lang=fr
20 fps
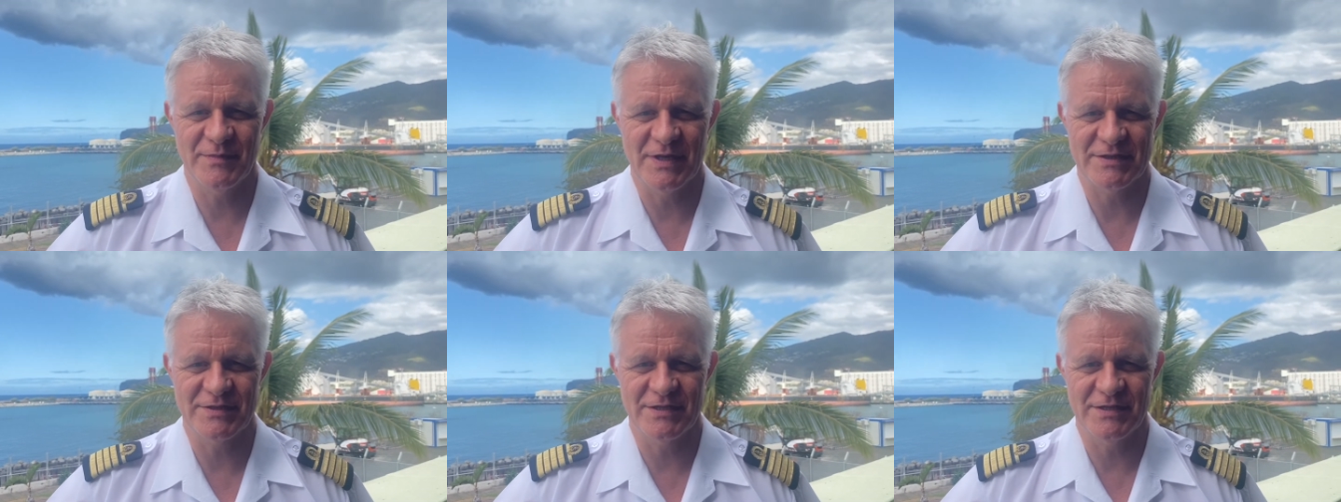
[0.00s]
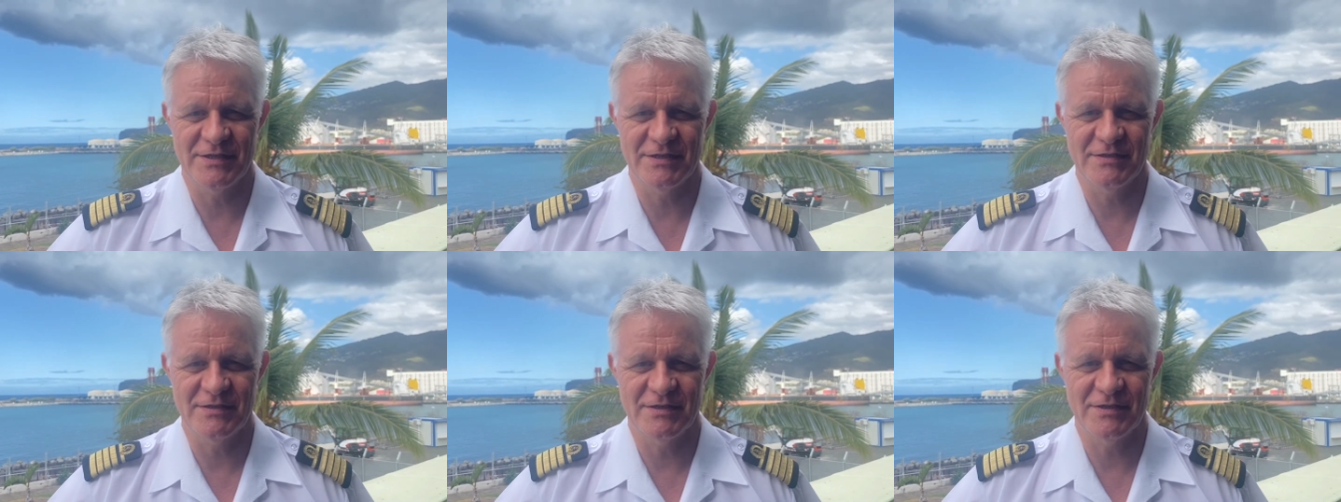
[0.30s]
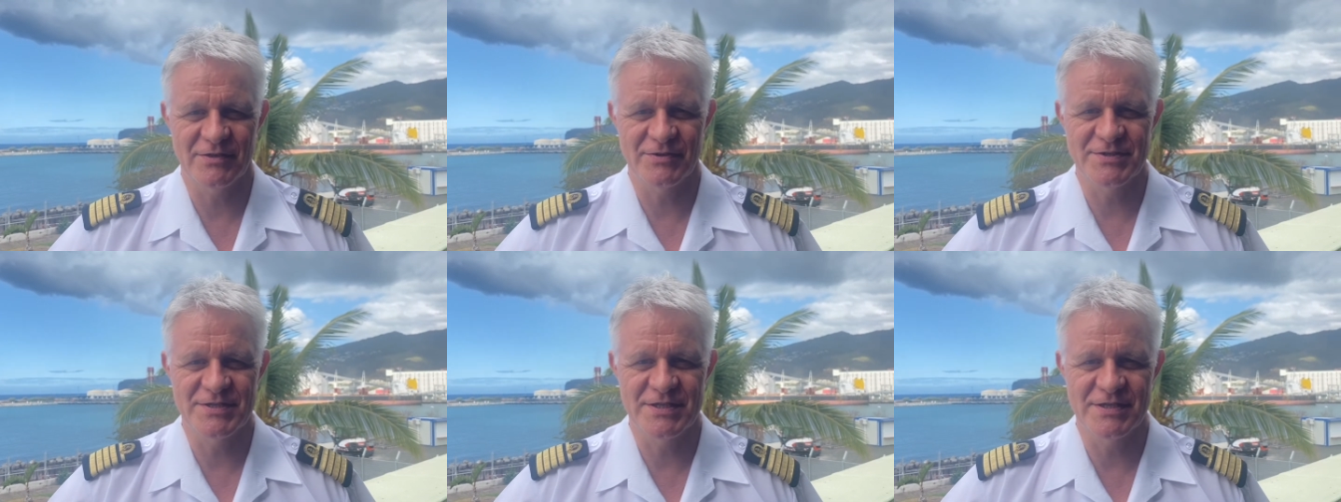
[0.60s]
matin,
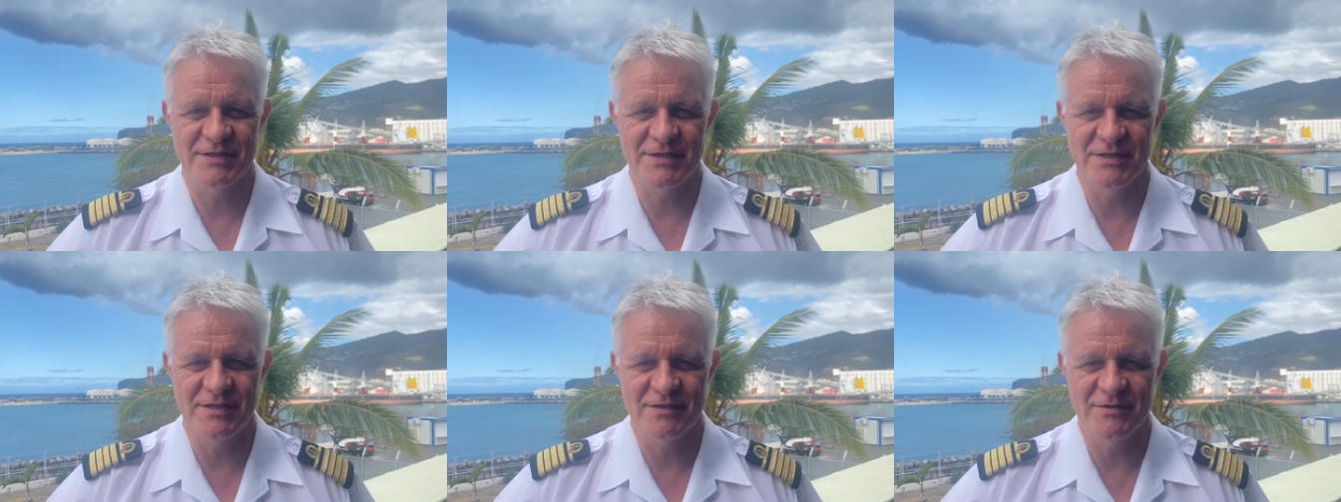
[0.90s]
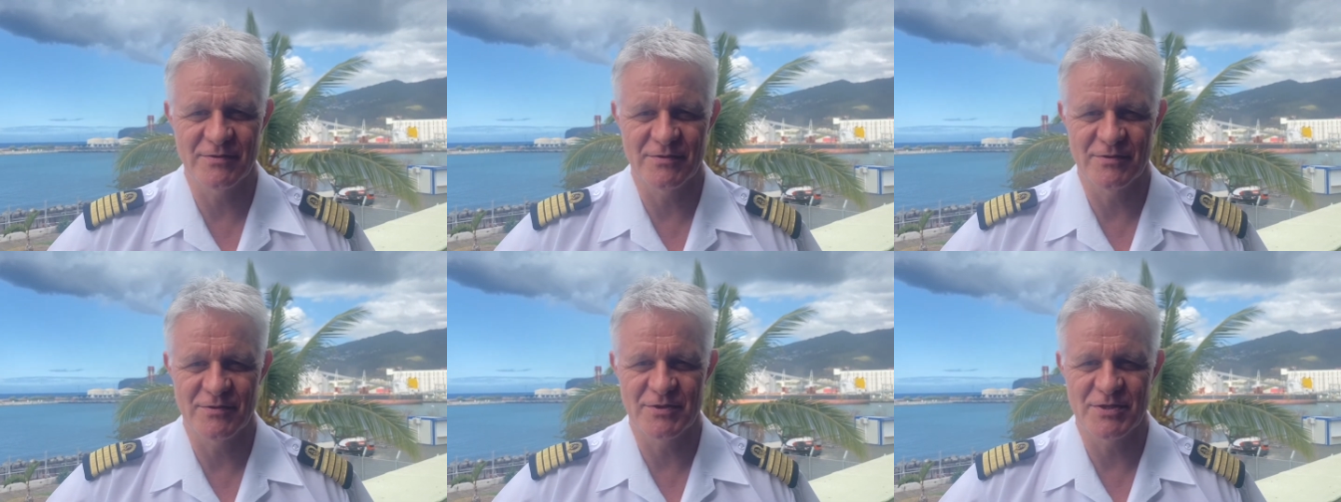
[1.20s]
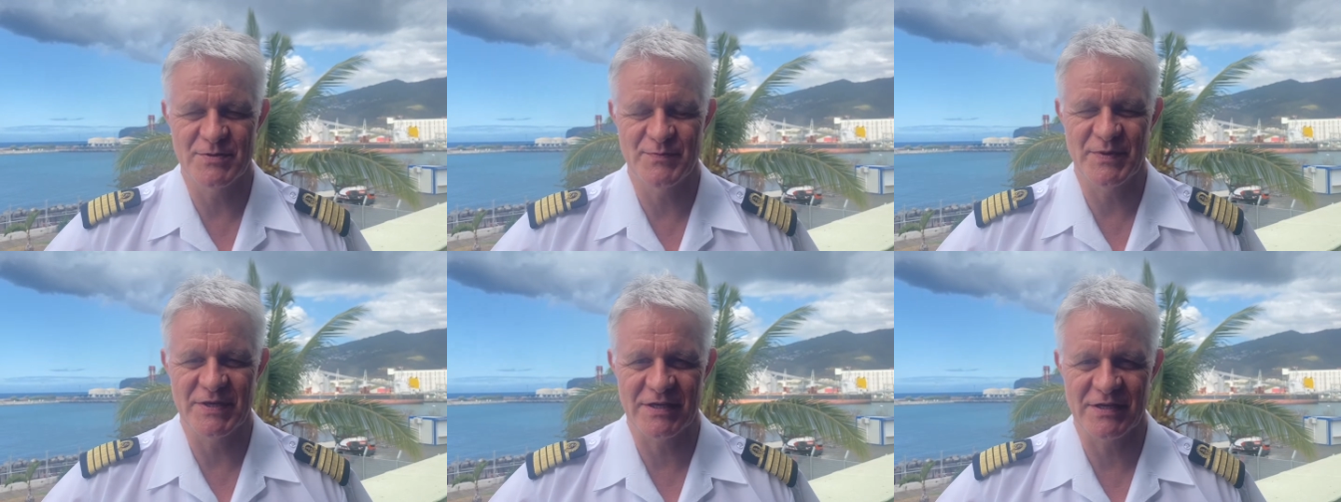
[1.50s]
l'Antitic
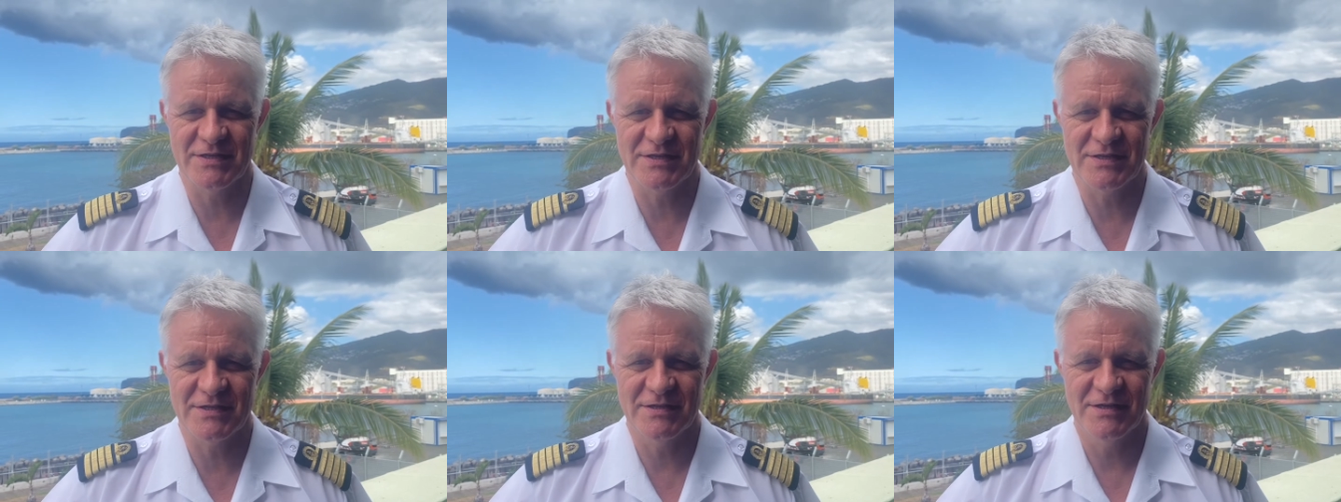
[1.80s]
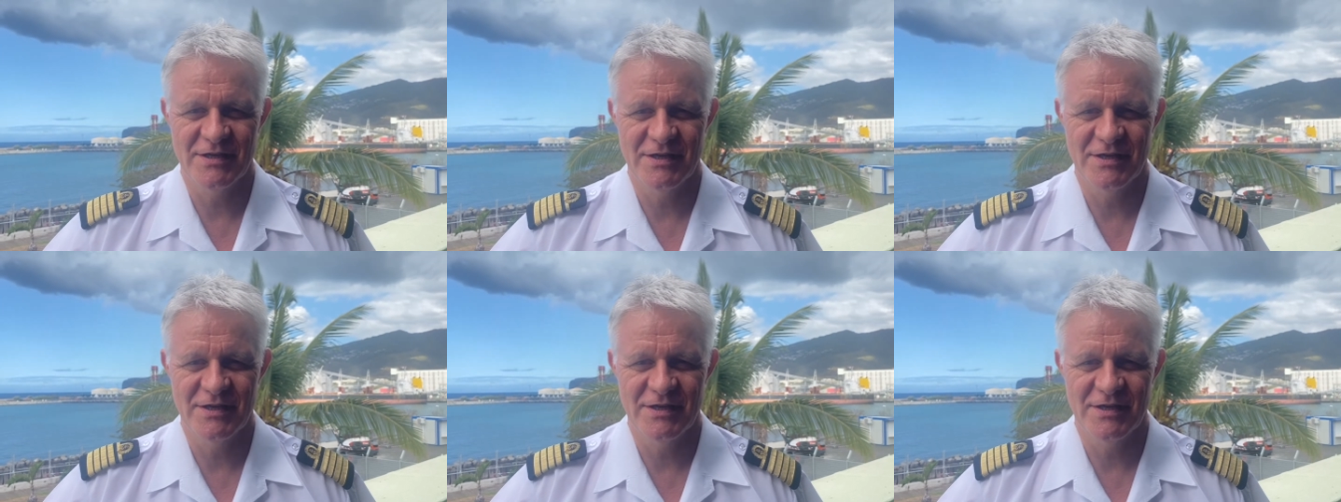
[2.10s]
euh, Spirit.